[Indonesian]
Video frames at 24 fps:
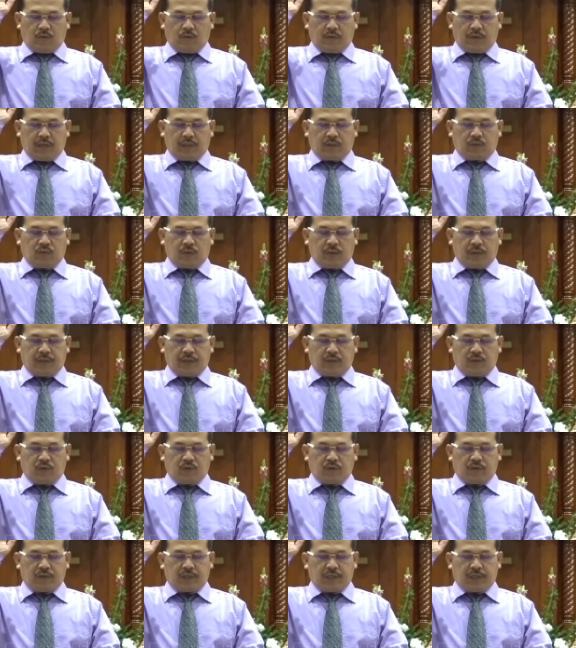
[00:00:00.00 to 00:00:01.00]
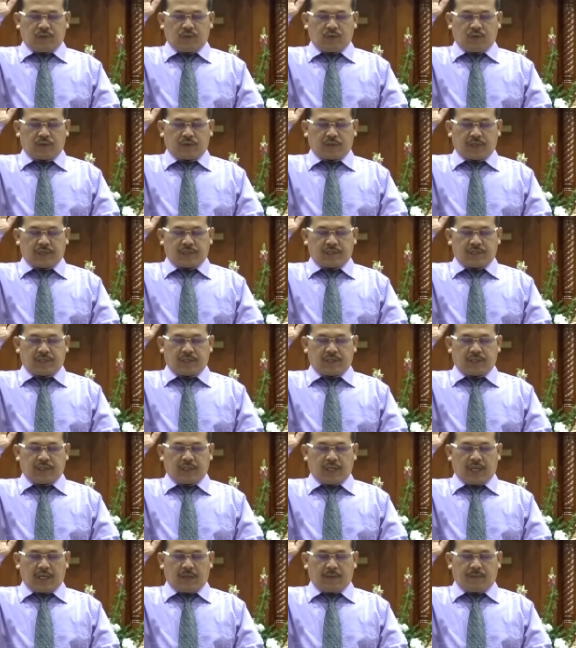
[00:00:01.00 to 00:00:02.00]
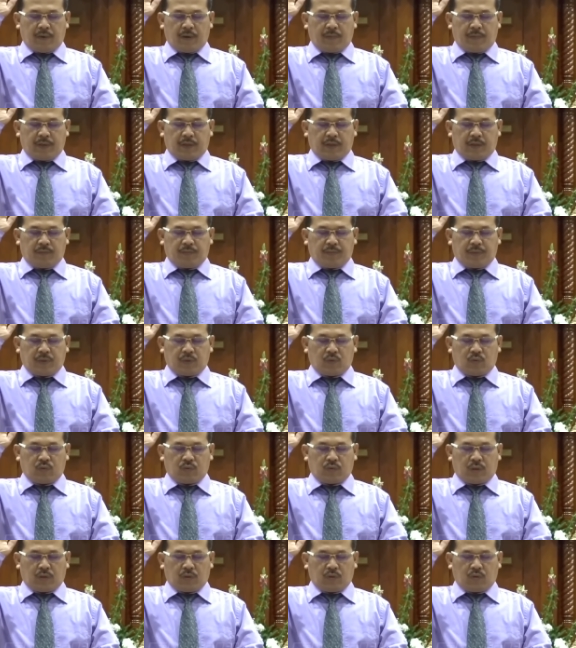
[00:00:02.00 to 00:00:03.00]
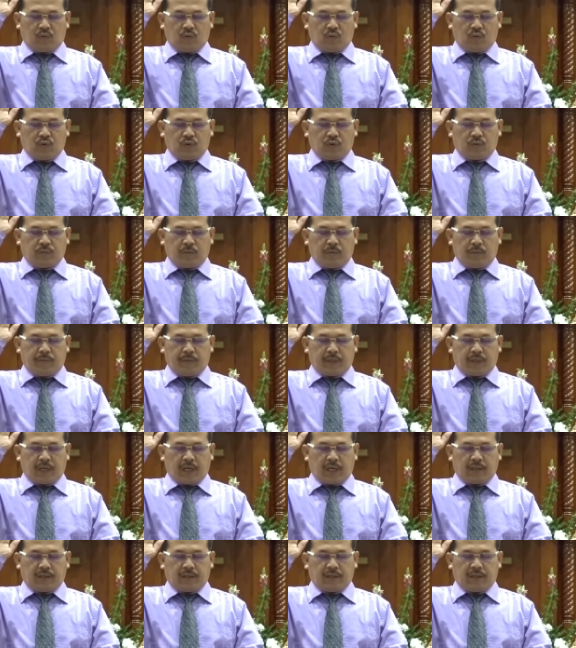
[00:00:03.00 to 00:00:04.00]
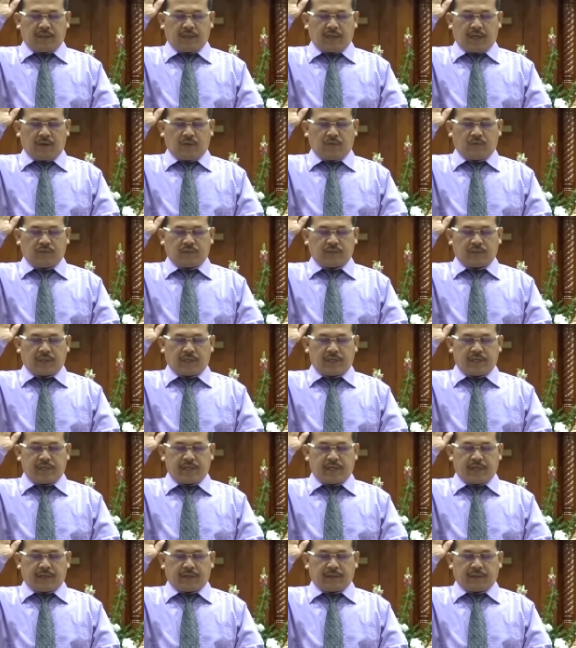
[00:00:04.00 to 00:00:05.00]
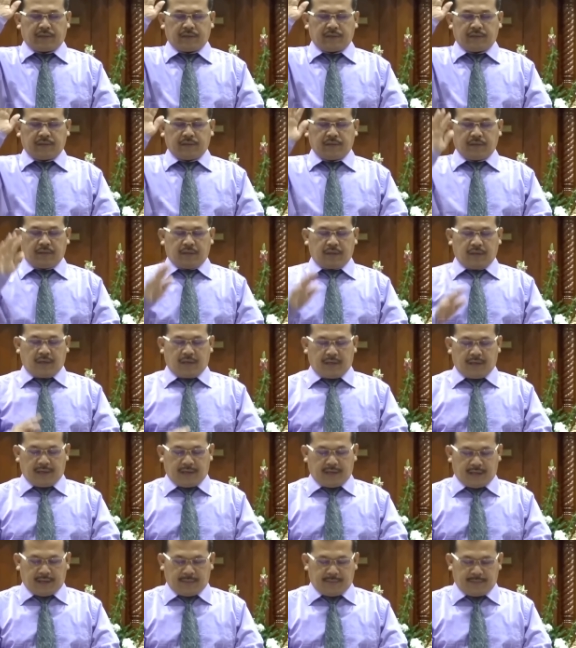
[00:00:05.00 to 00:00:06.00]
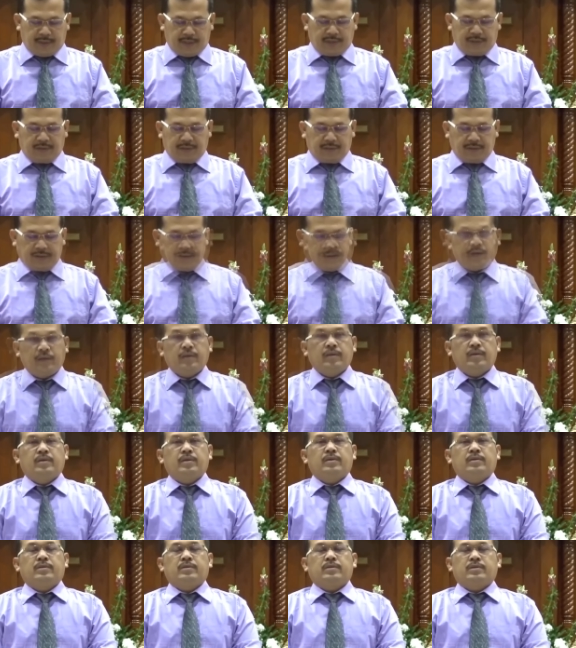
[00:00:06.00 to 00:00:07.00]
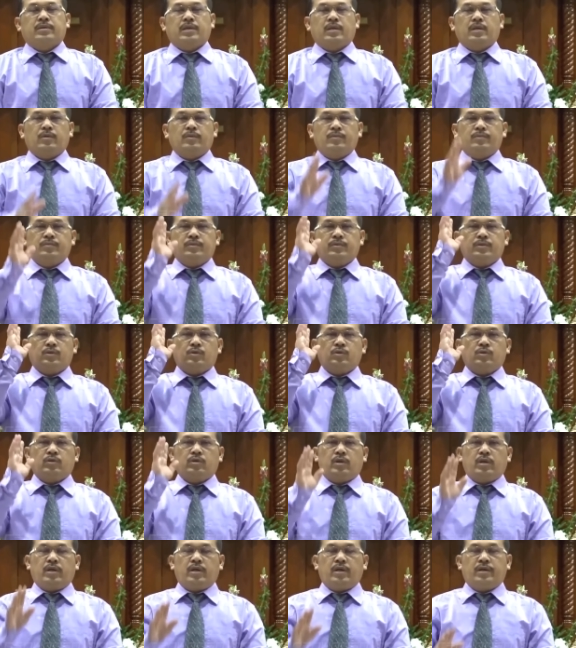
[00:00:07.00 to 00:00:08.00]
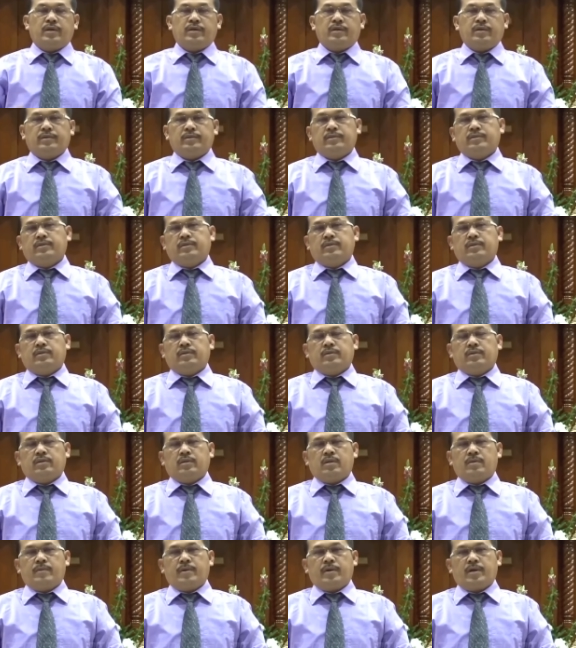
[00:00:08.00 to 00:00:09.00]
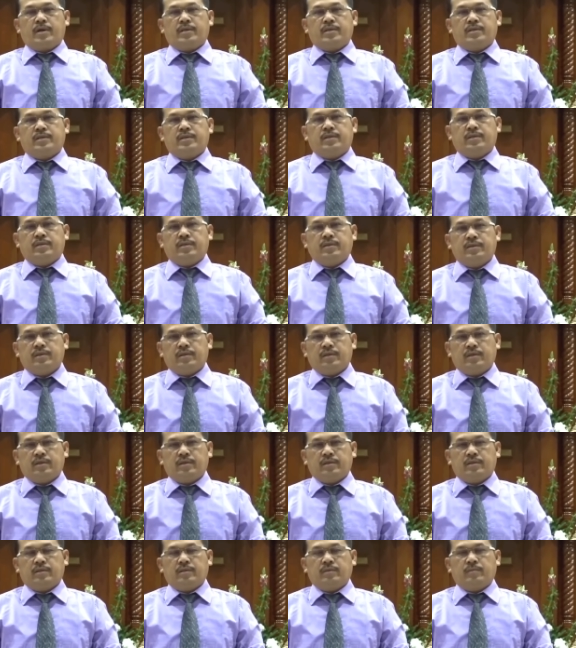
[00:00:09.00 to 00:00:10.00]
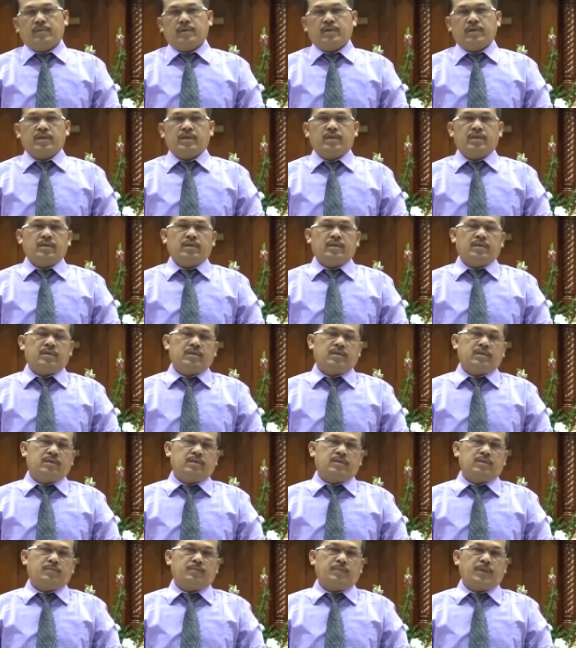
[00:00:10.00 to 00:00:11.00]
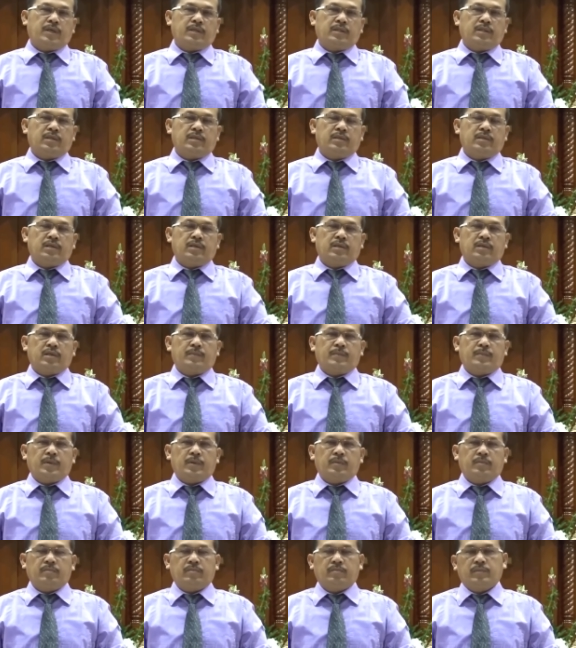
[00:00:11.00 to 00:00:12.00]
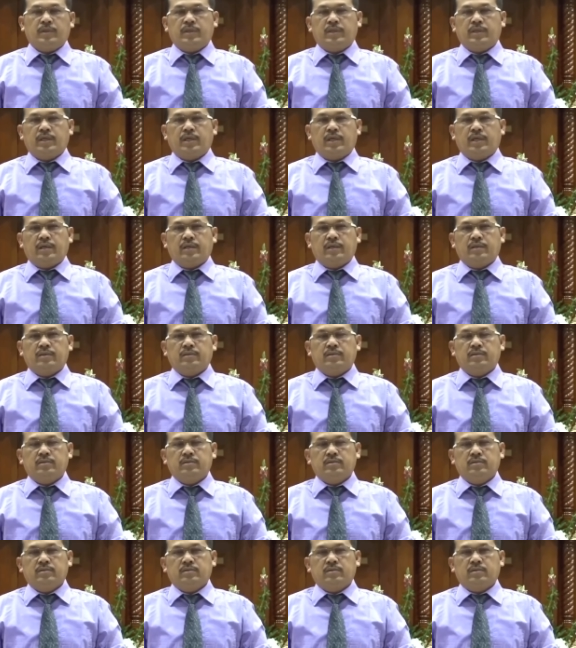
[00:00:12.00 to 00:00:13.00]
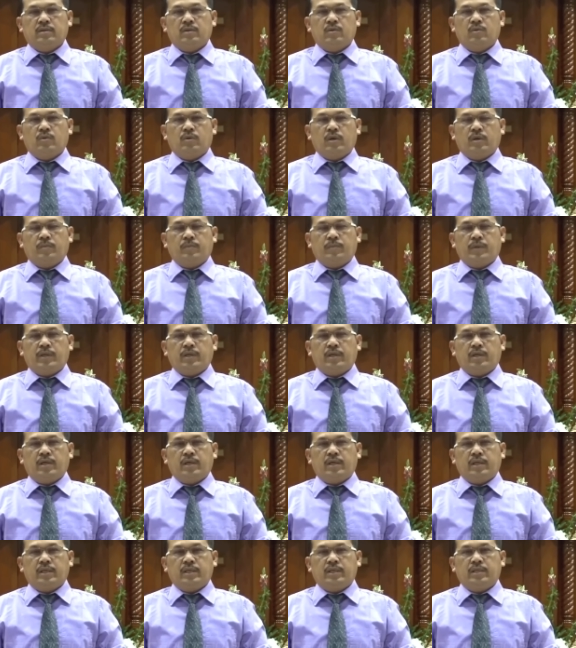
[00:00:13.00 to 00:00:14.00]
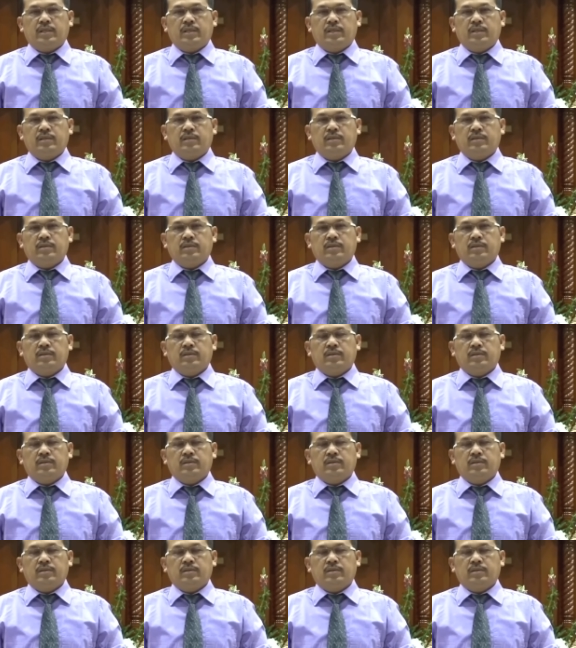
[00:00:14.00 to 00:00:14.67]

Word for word: Anugerah Tuhan Yesus Kristus, kasih setia Allah Bapa dan persekutuan Roh Kudus memberkati engkau sekalian. Amin. Salam saudara. Terima kasih bagi kesempatan yang dapat mendengar renungan pada hari ini,